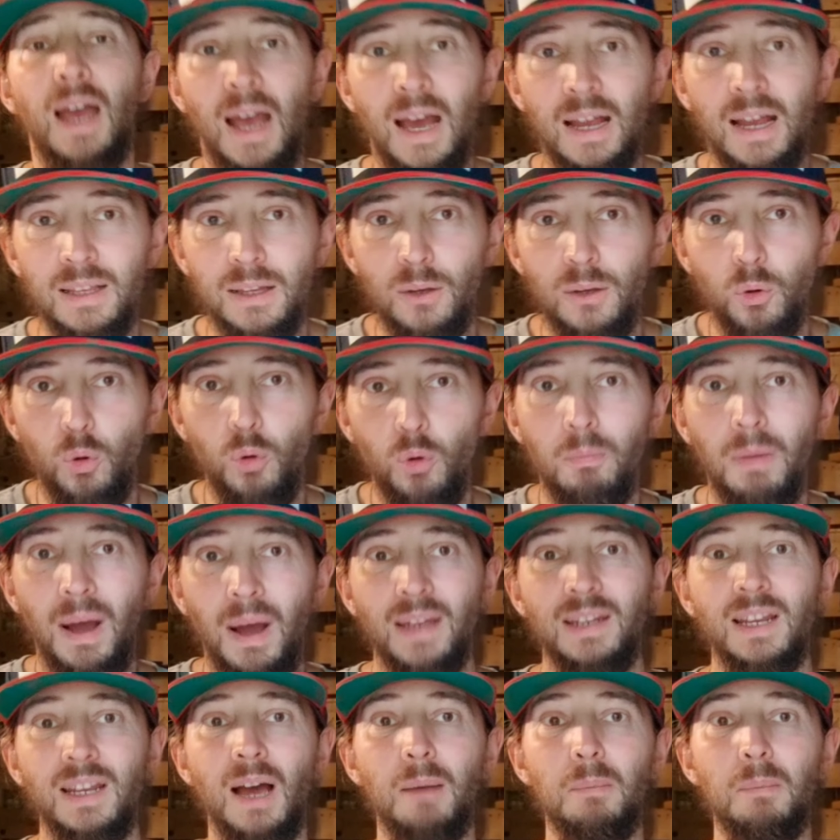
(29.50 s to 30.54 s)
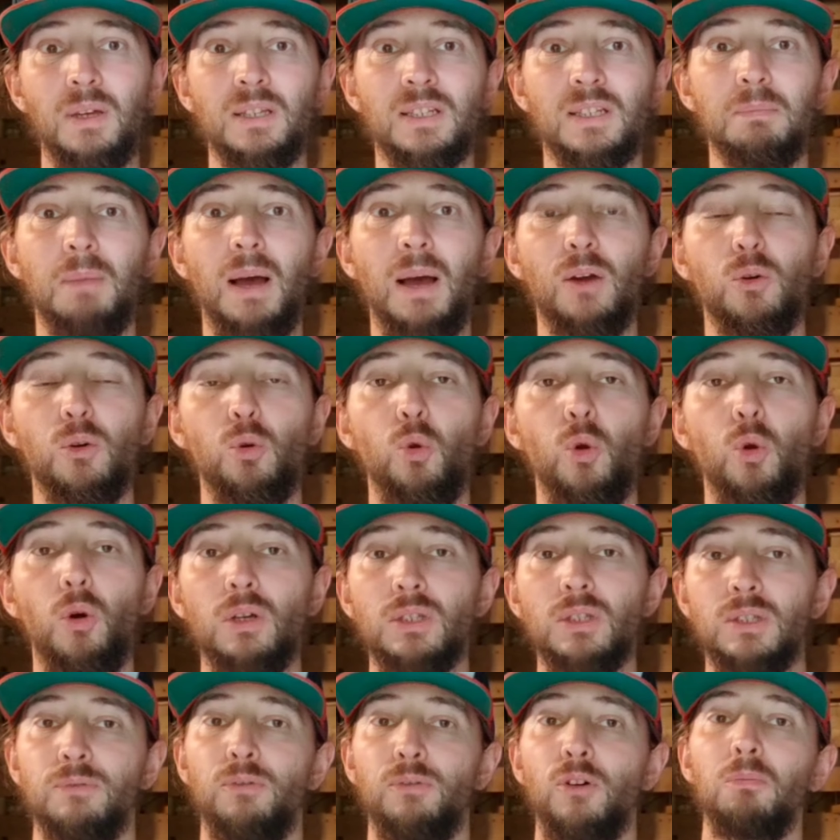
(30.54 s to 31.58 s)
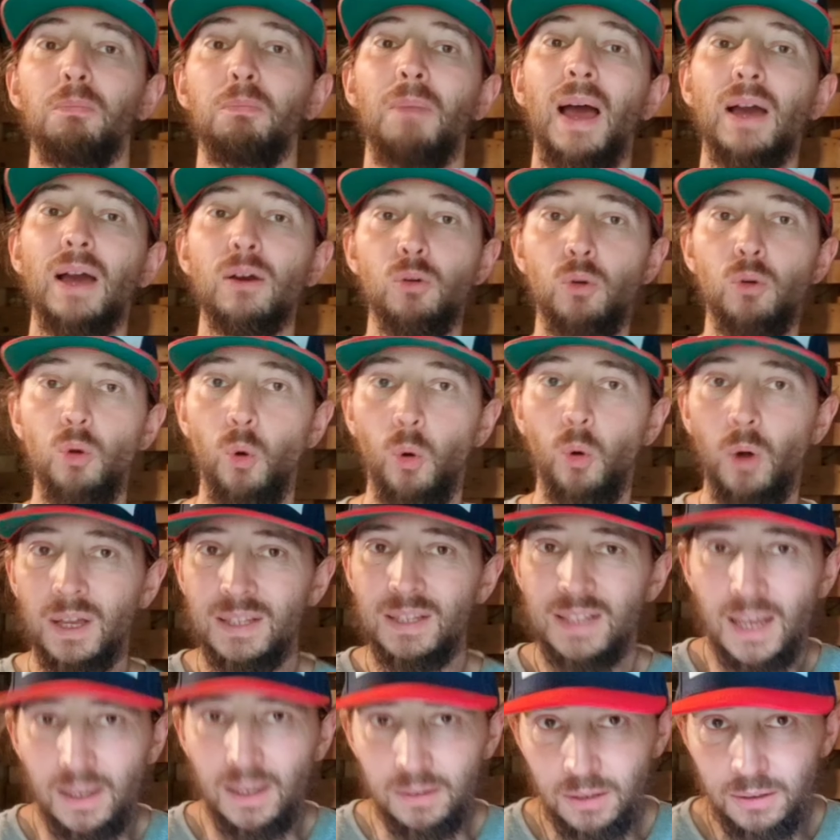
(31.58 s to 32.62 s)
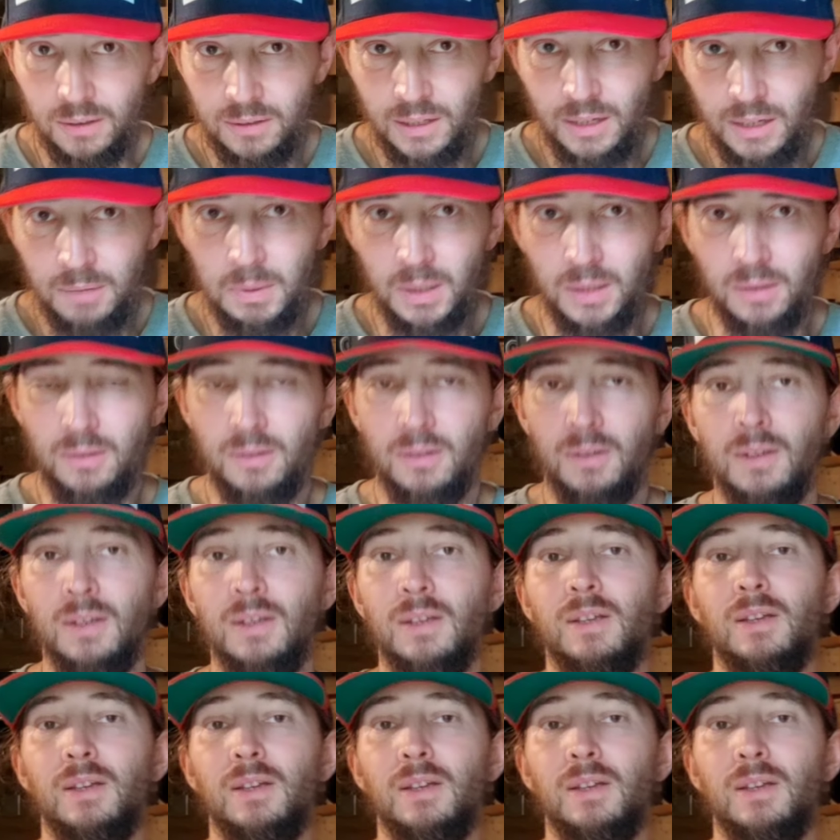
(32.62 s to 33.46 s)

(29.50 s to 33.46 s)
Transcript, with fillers: Hi, hallo, mein Name ist Marco Lorenz von Marco Lorenz Entertainment.